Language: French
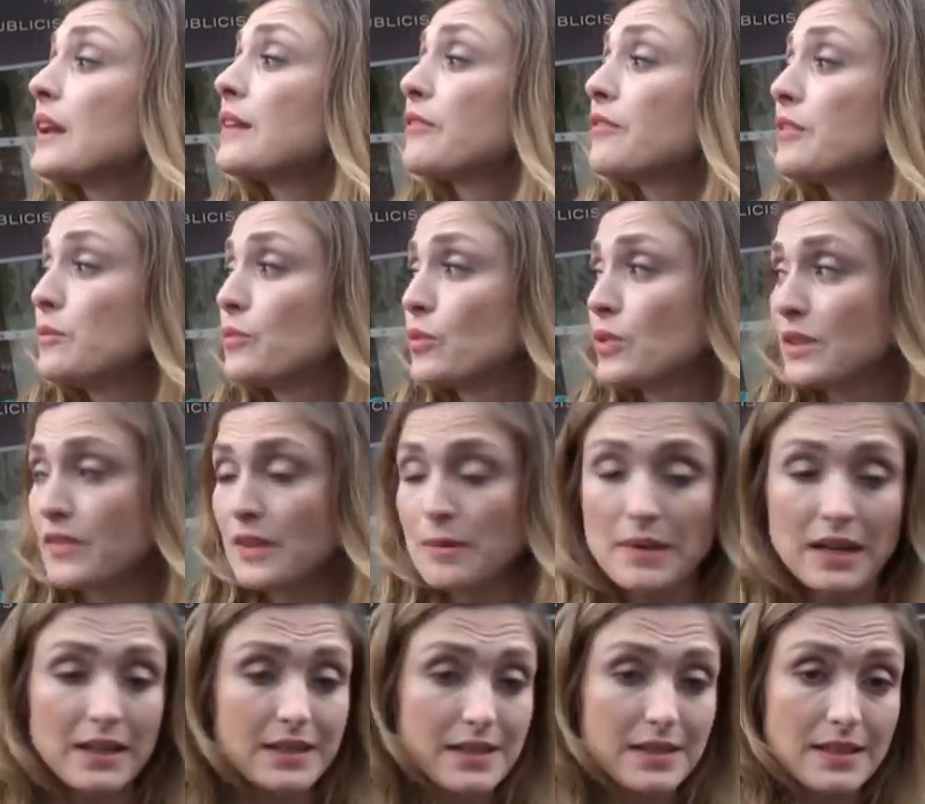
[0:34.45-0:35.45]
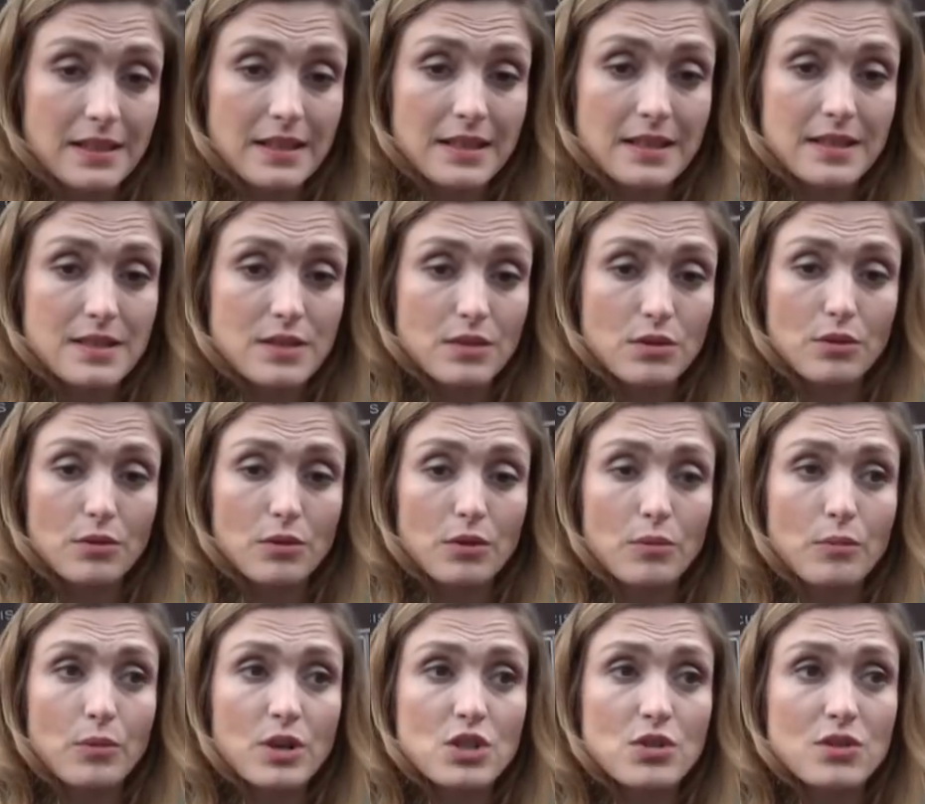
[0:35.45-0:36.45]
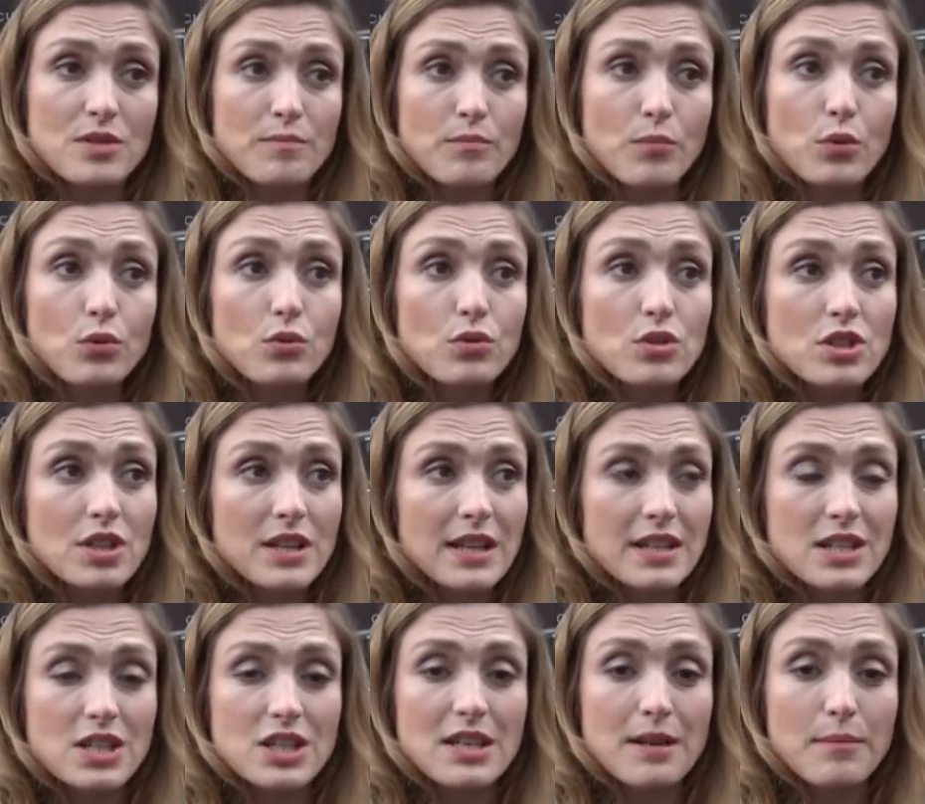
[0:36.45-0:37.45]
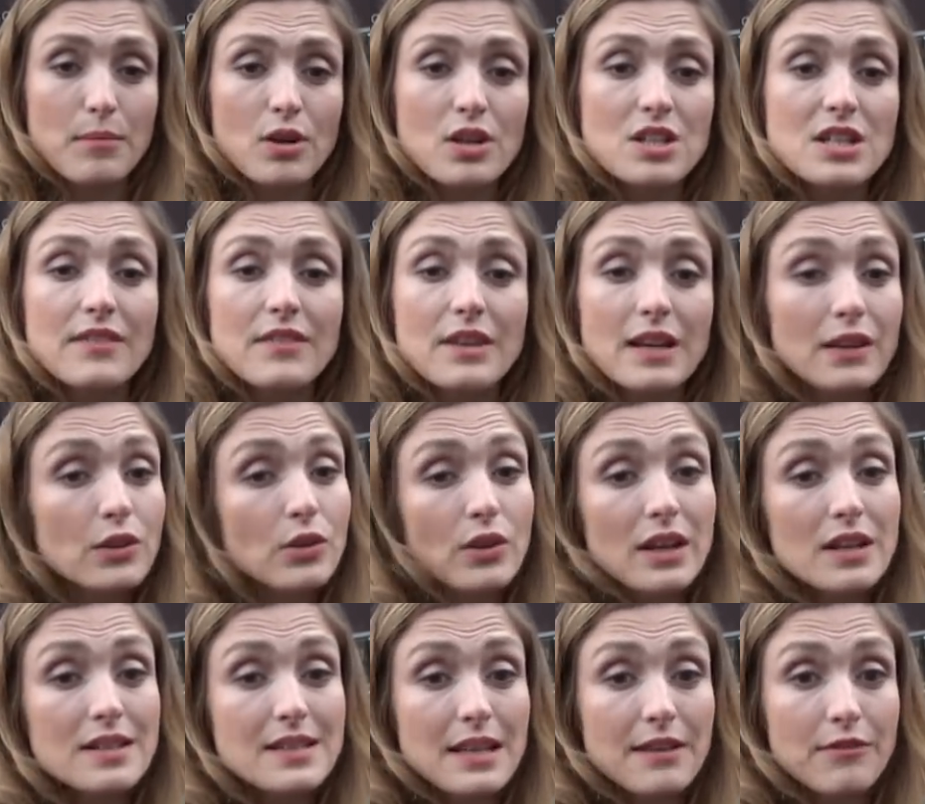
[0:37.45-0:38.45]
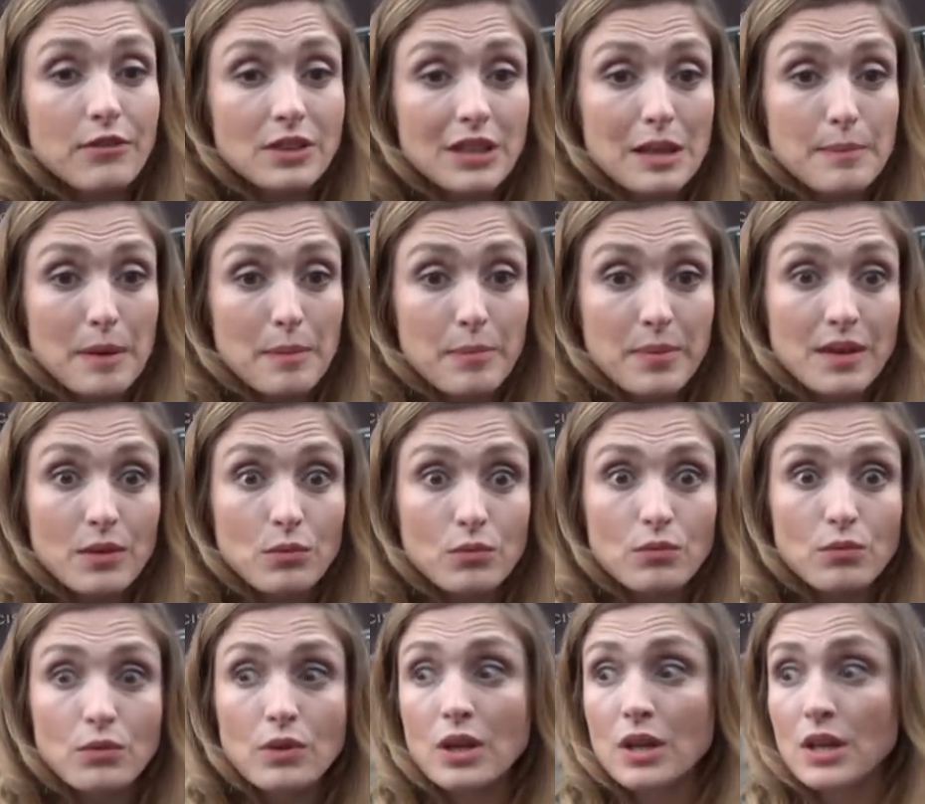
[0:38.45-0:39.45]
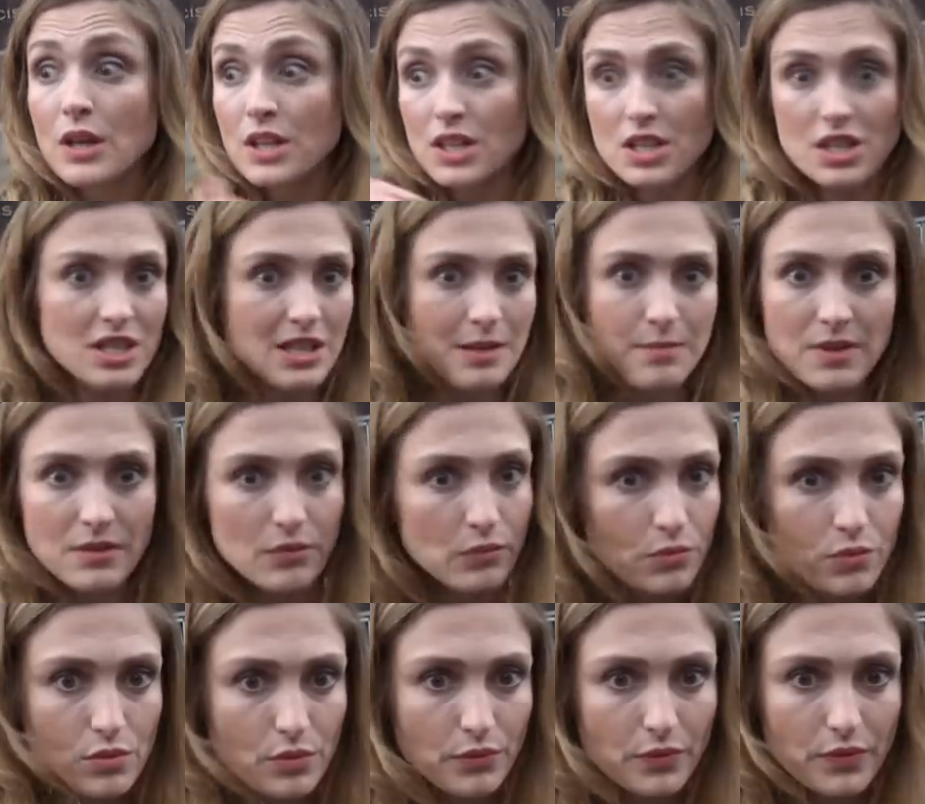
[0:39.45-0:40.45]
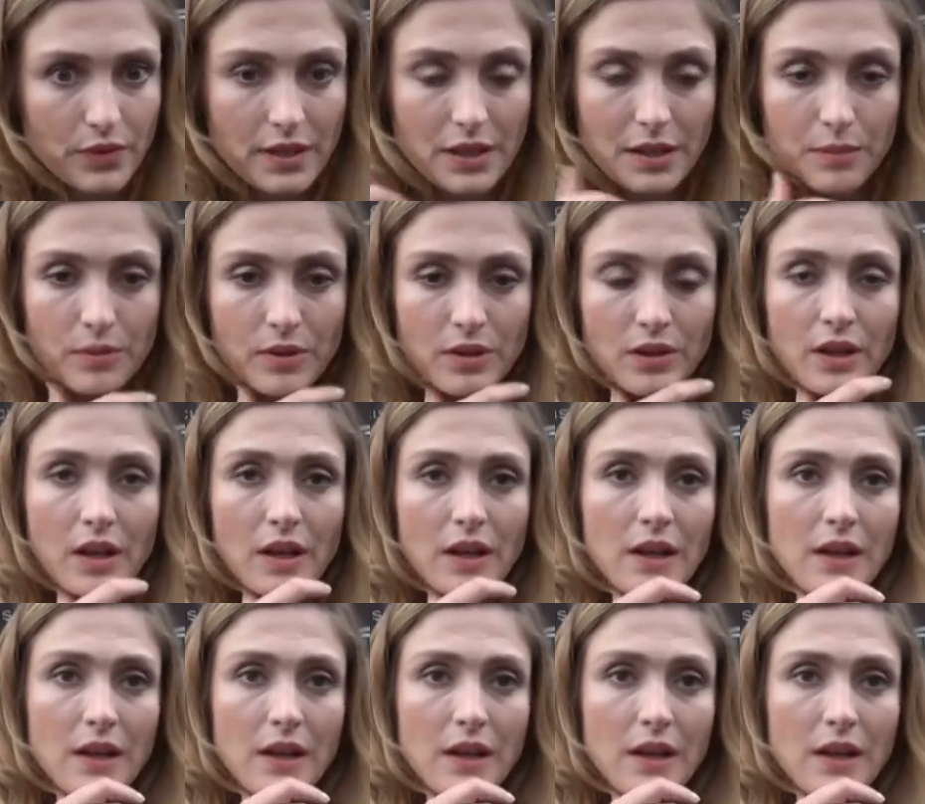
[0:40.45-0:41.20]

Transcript: des films d'Olivier Martinez, euh, moi j'aime beaucoup Julian Schnabel, j'avais adoré Le Scaphandre et le Papillon, j'ai jamais vu ce film.